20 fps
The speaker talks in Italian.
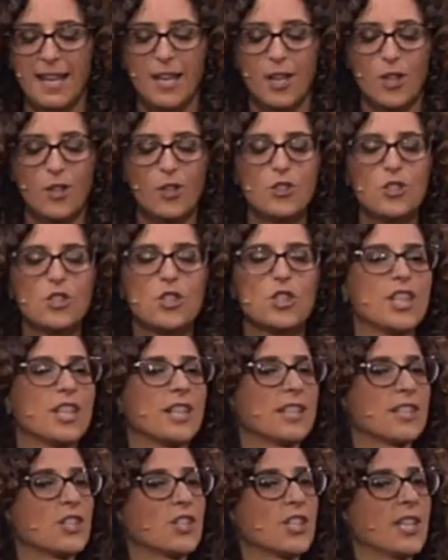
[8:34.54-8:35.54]
Con
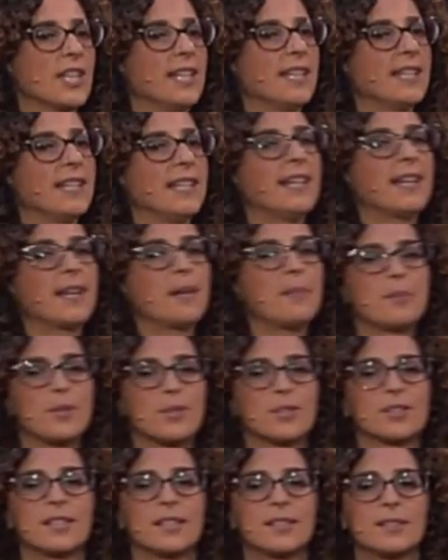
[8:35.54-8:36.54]
Circe il
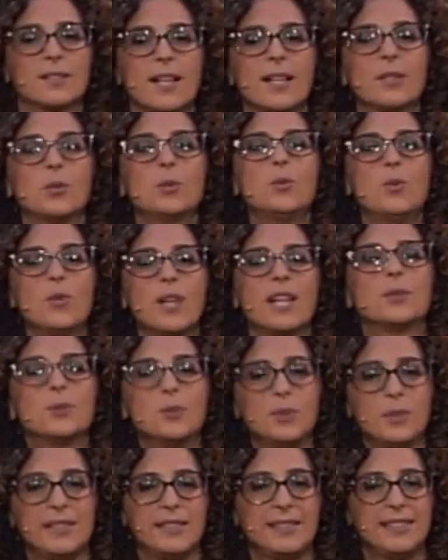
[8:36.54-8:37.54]
rapporto è tra due
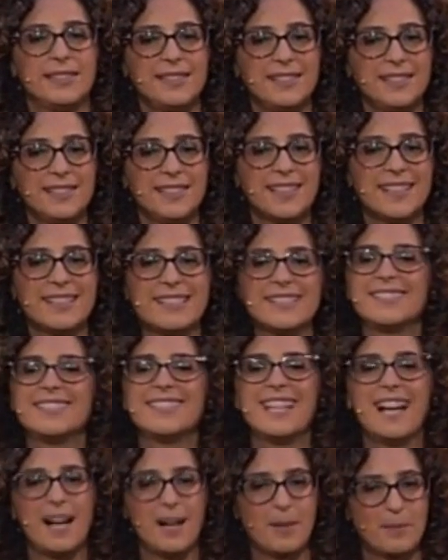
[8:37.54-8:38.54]
adulti che
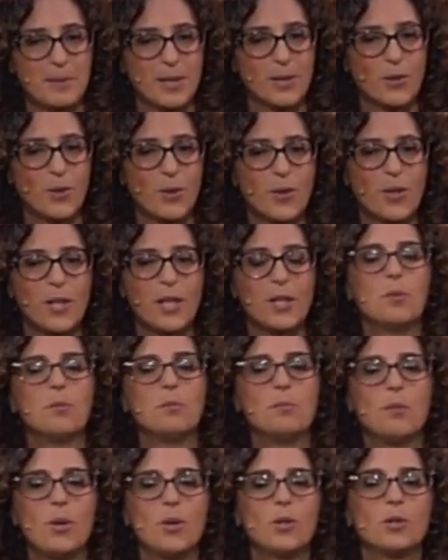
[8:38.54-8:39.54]
si amano in
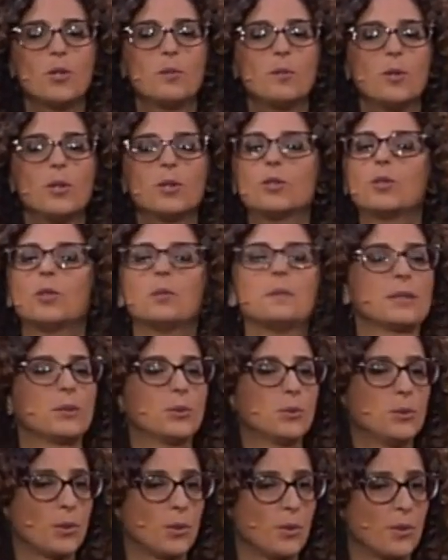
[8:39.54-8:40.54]
un modo molto
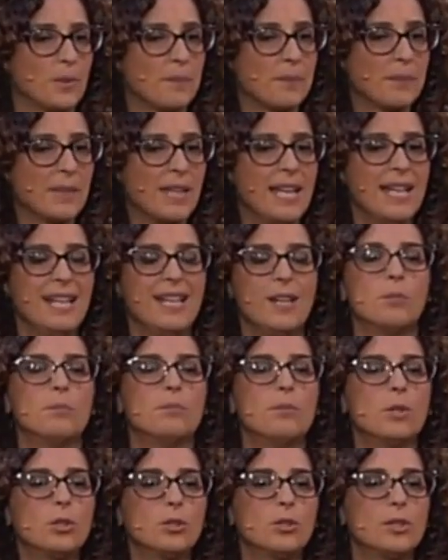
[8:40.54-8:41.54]
maturo,
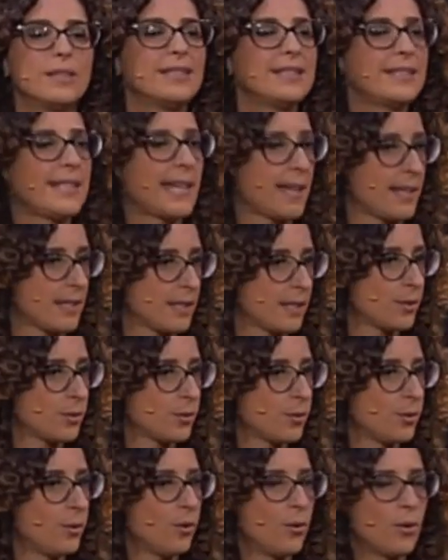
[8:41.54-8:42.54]
un modo
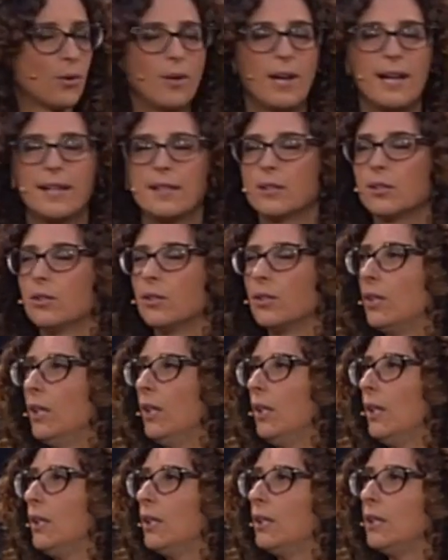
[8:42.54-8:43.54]
intenso, loro hanno
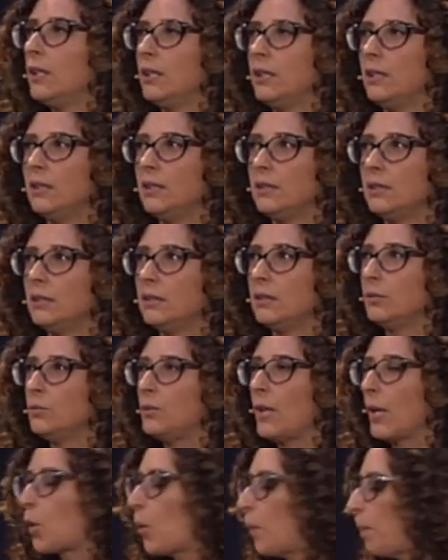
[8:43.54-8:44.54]
eh,
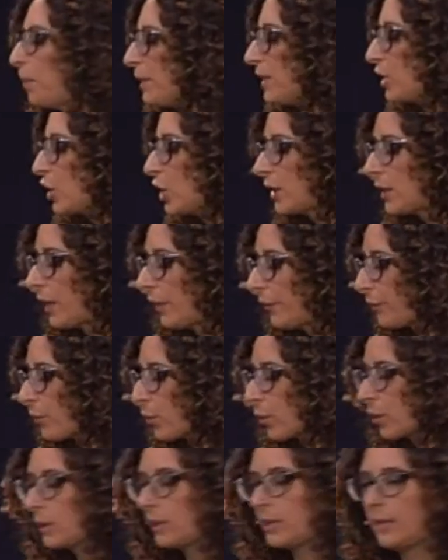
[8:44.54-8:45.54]
una complicità
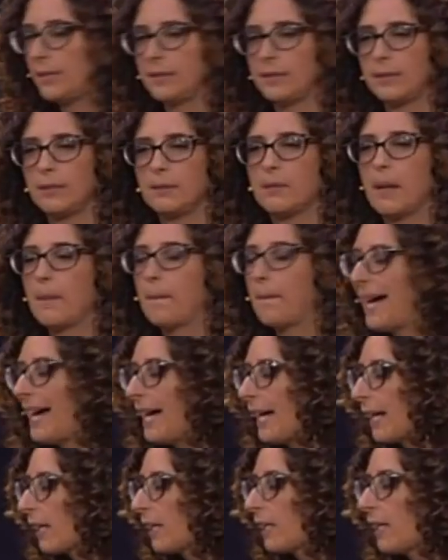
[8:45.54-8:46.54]
fortissima,
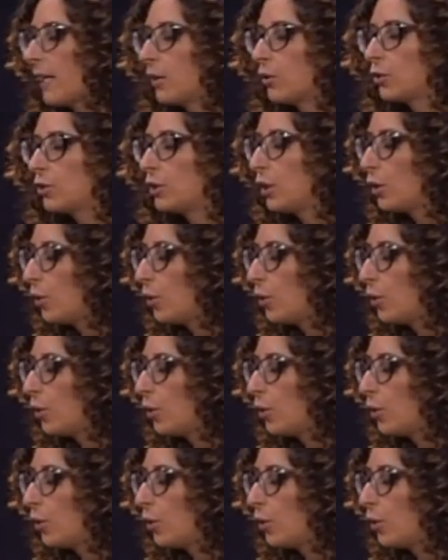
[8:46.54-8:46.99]
parlano, si